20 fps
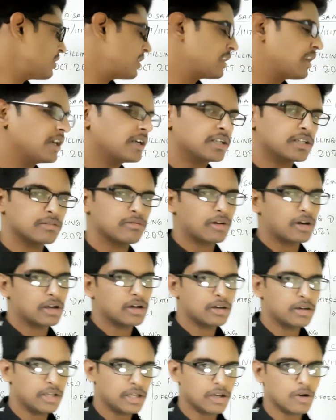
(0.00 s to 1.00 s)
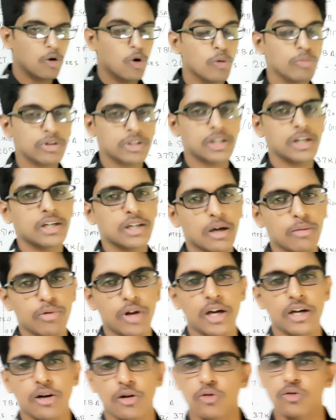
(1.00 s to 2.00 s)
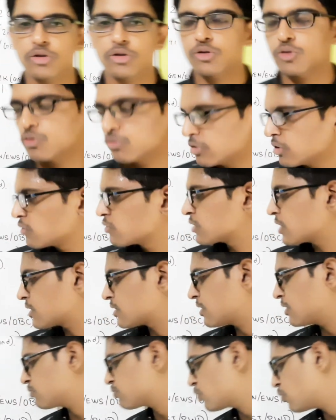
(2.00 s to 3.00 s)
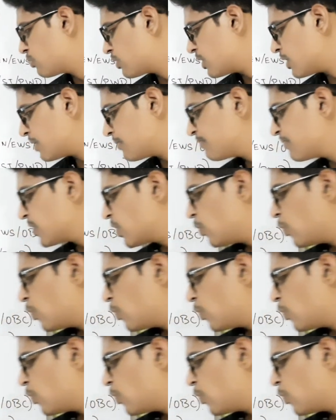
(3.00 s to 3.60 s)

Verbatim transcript: एनआईटी वगैरह ठीक है होम स्टेट का अप्लाई करोगे तो भी हो सकता है आपको मिल जाए